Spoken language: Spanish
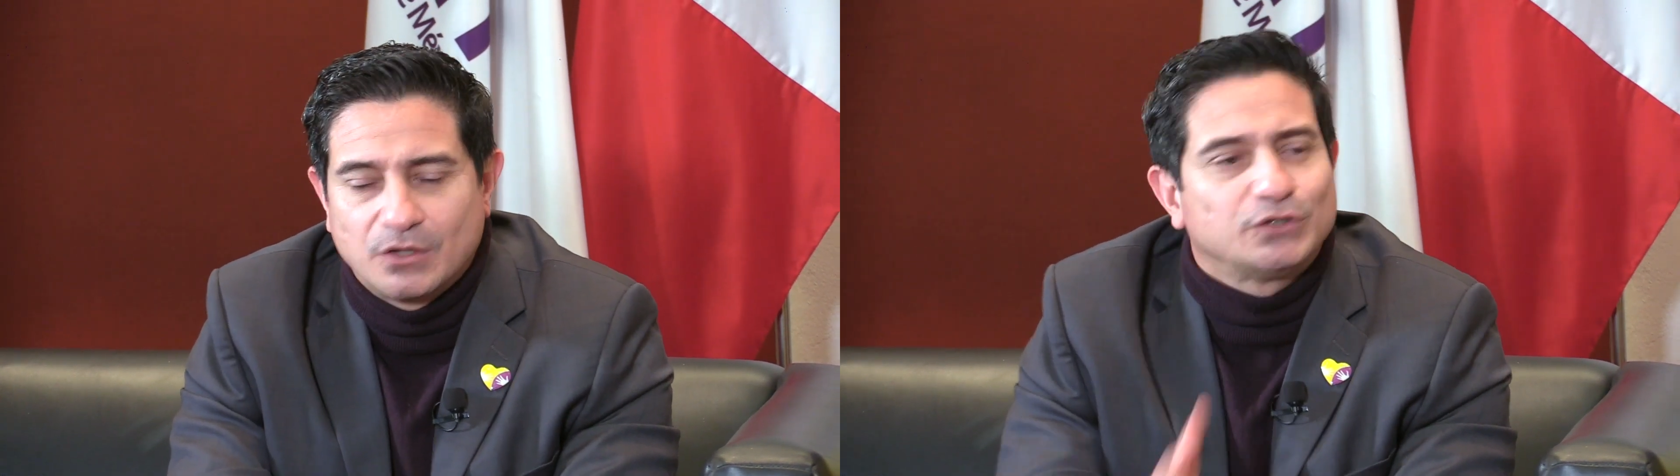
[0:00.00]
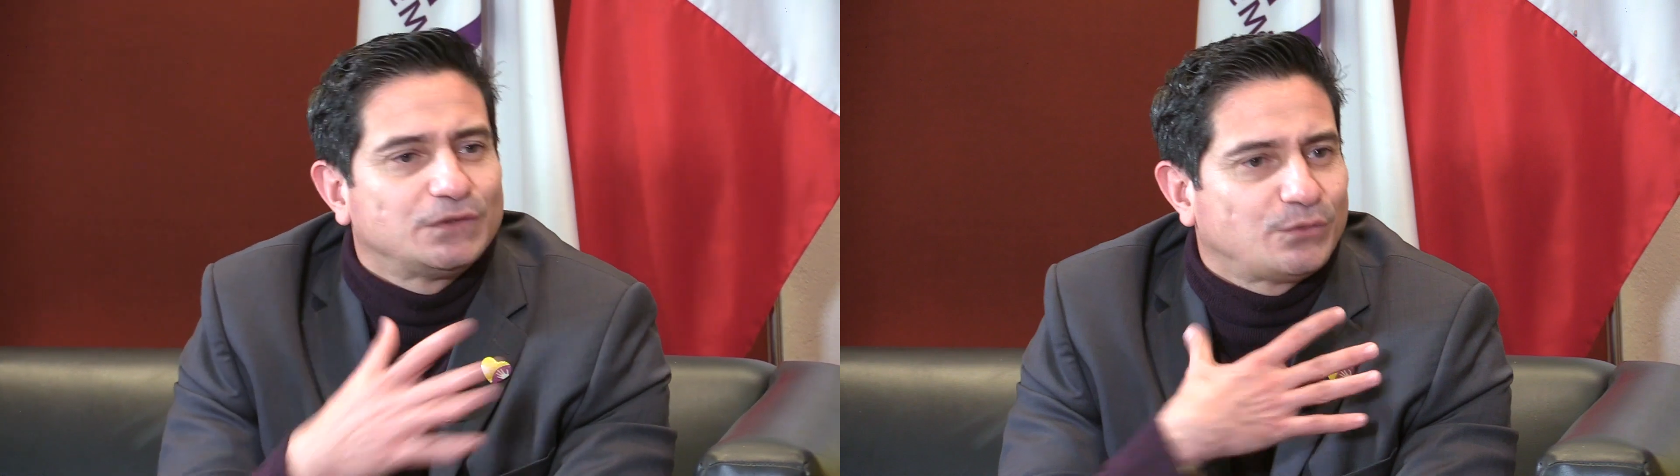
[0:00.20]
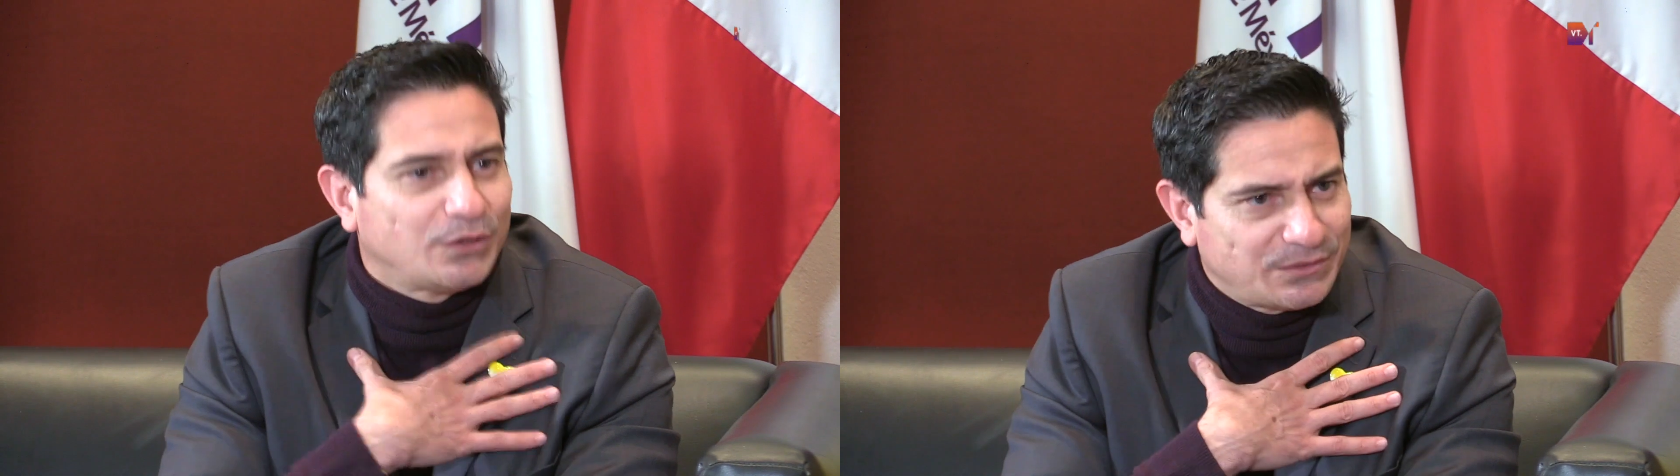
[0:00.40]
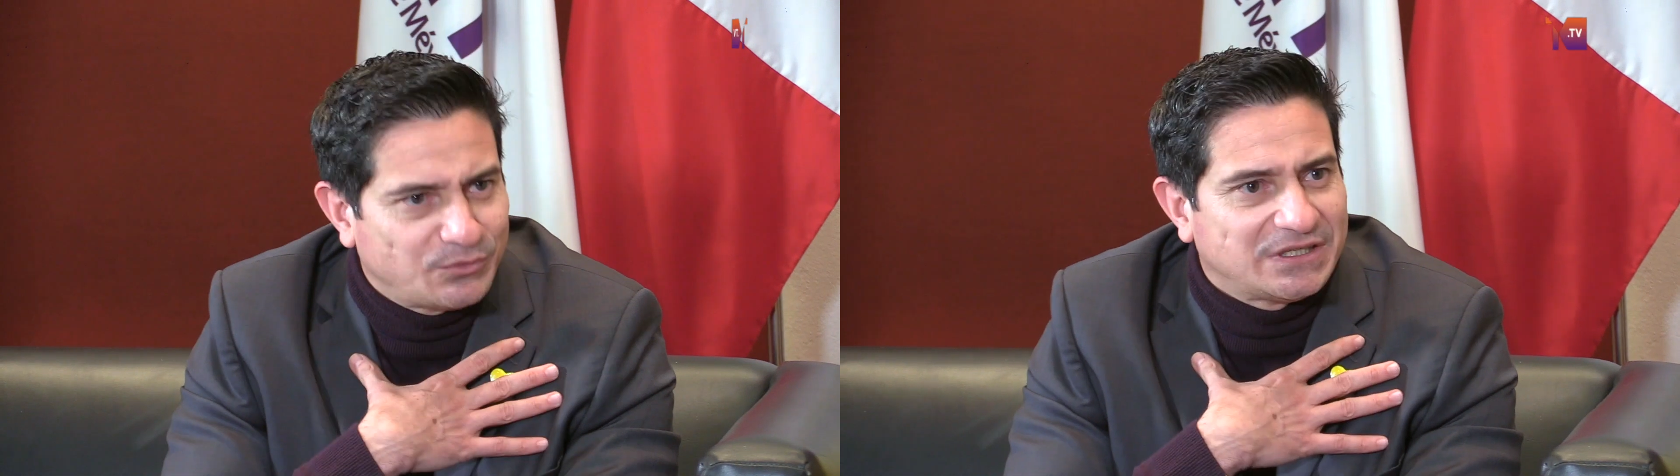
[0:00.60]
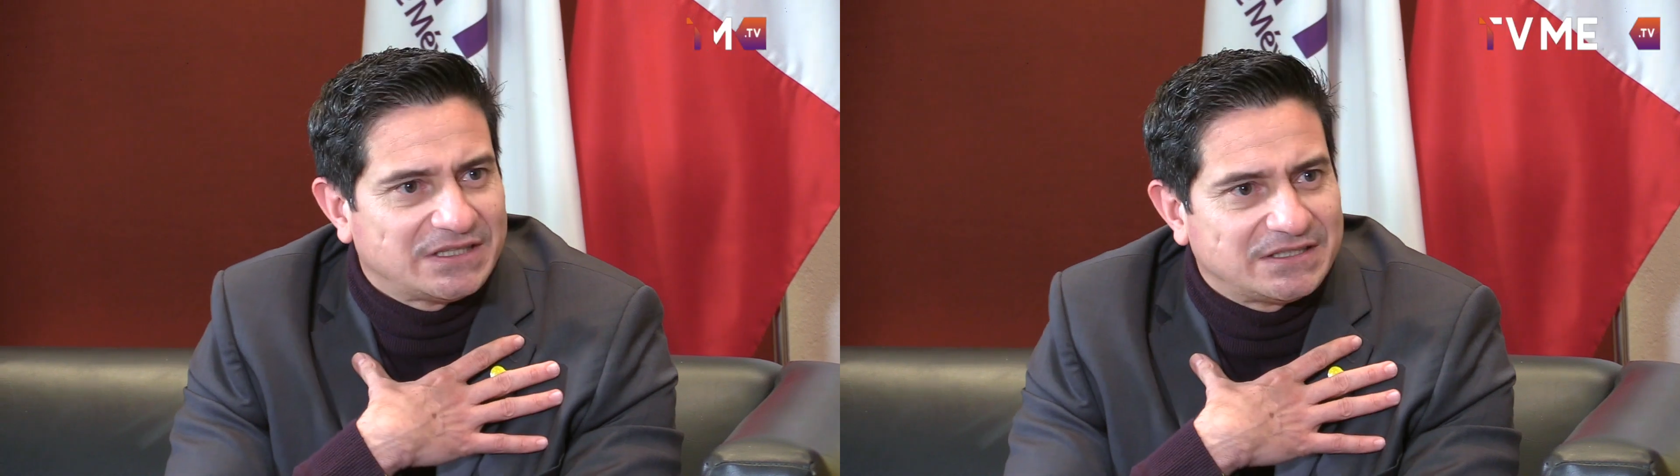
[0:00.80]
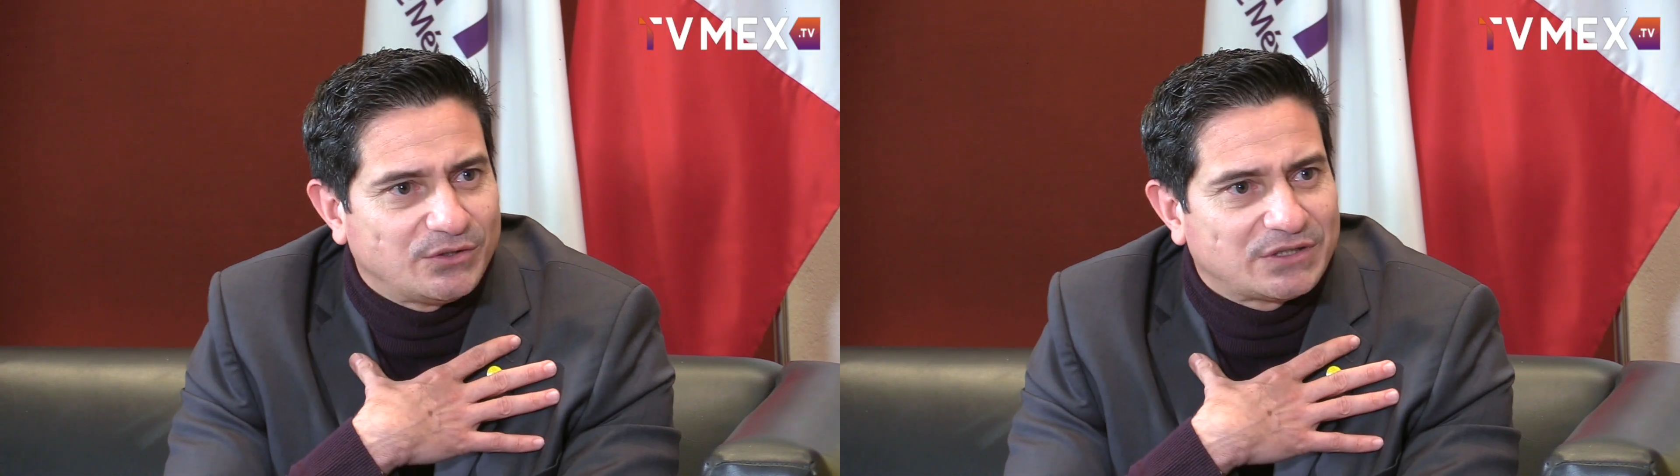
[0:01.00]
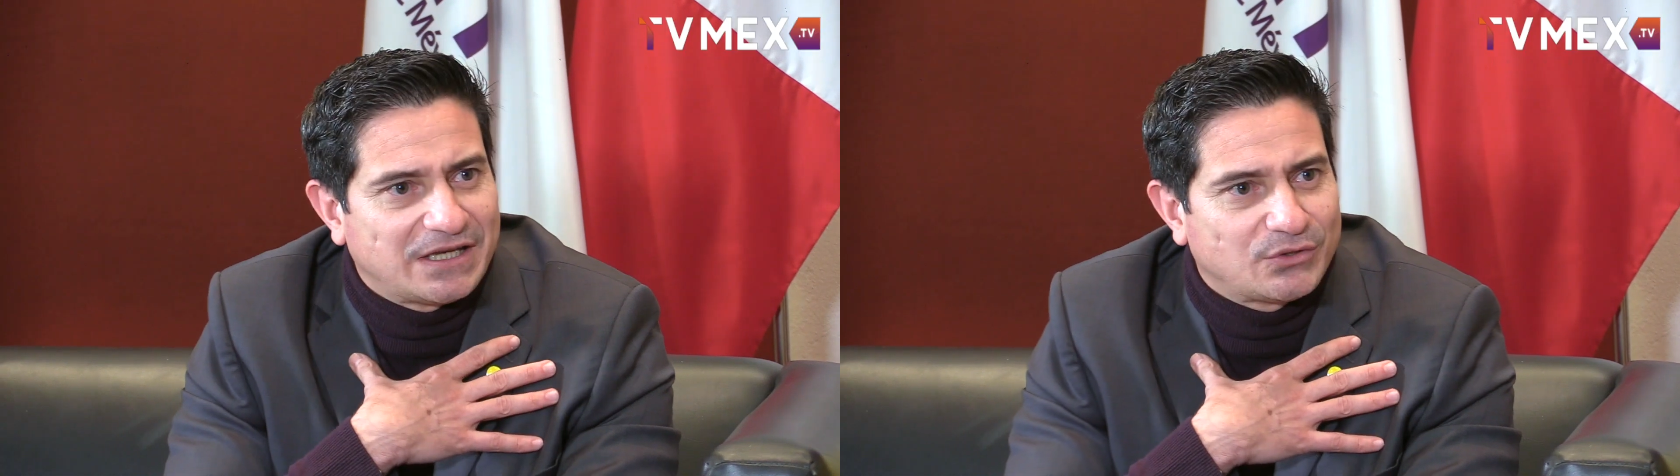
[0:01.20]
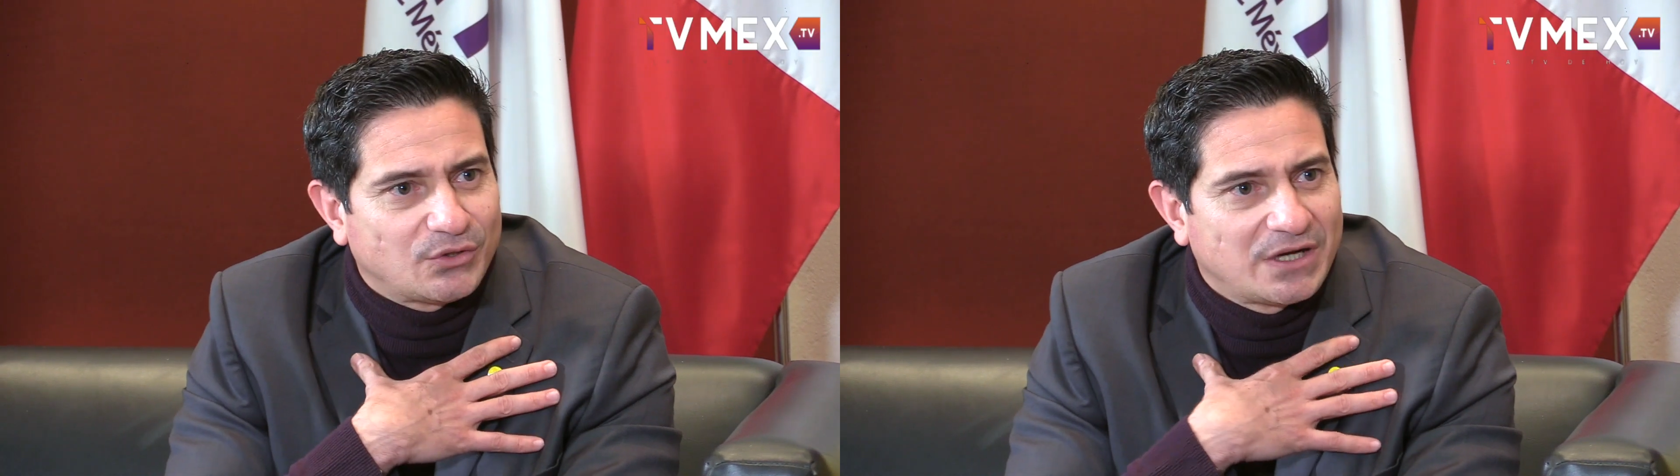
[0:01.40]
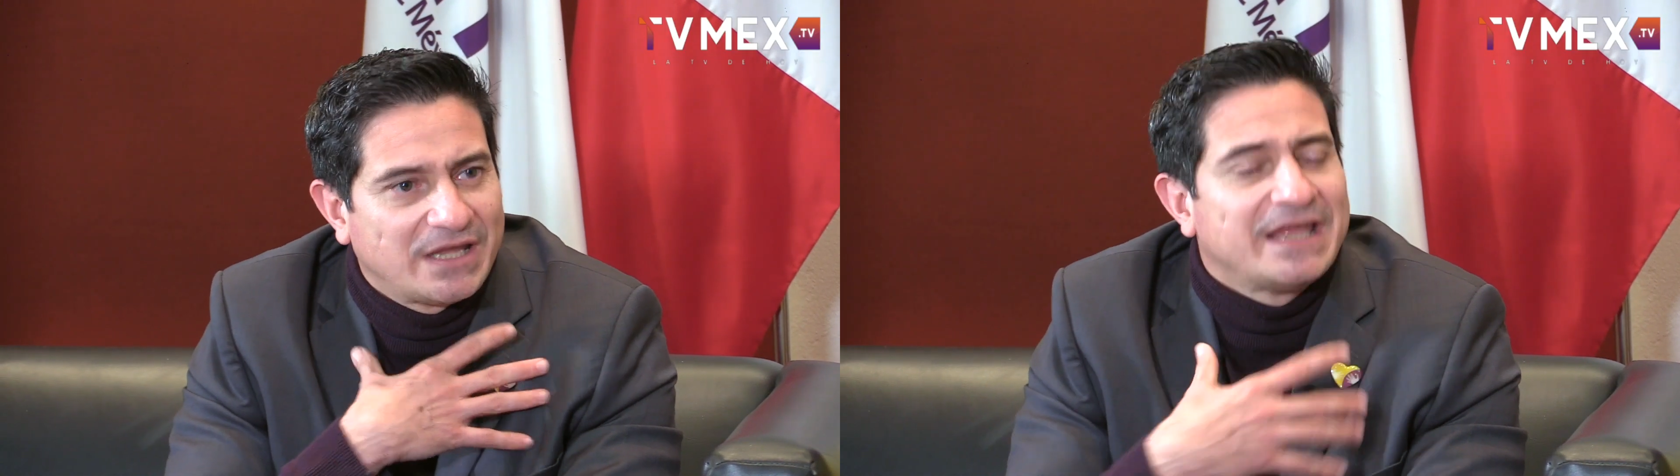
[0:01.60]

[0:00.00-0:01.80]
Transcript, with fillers: Nosotros lo hacemos al estilo Teletón.